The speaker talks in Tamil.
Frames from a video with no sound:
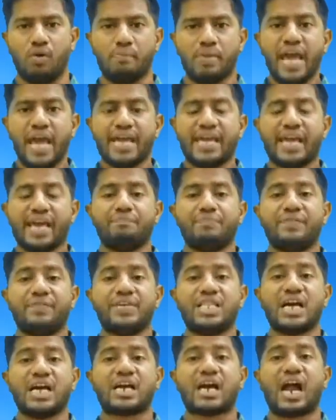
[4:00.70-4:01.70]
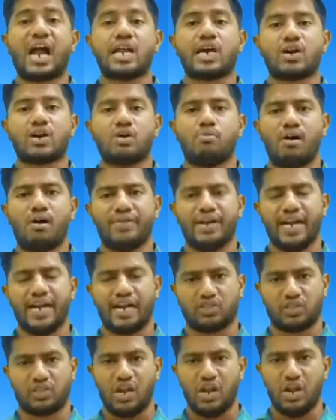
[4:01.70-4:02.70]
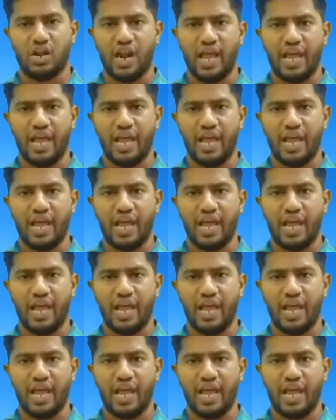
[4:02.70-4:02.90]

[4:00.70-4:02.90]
எந்தவித கணக்கும் அவன் இடத்தில் இல்லை